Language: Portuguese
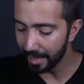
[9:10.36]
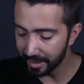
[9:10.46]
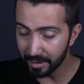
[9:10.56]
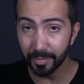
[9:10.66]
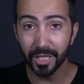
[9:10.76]

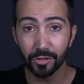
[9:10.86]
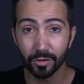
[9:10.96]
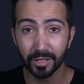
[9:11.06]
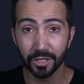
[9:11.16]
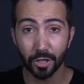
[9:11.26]
É
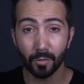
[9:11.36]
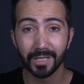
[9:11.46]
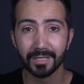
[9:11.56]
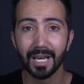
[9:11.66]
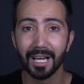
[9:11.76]
impressionante a
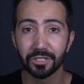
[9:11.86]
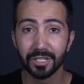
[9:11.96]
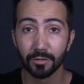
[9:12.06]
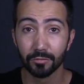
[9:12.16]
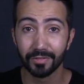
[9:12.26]
qualidade
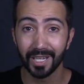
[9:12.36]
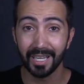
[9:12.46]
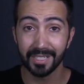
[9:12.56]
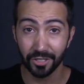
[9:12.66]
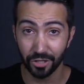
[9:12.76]
da luva
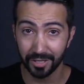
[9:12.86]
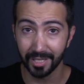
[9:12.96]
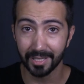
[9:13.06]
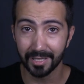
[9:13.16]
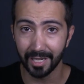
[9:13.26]

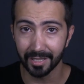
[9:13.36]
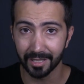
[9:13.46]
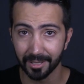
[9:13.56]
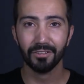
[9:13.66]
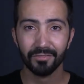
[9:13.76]
SGT da
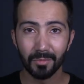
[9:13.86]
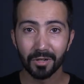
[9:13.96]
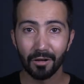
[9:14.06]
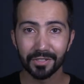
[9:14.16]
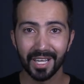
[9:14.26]
Nike.
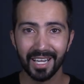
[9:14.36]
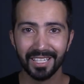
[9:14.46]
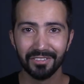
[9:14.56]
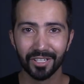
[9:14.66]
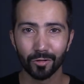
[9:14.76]
Vamos calçar
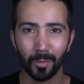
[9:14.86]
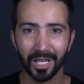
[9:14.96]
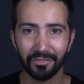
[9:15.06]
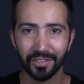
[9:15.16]
ela e ver como ela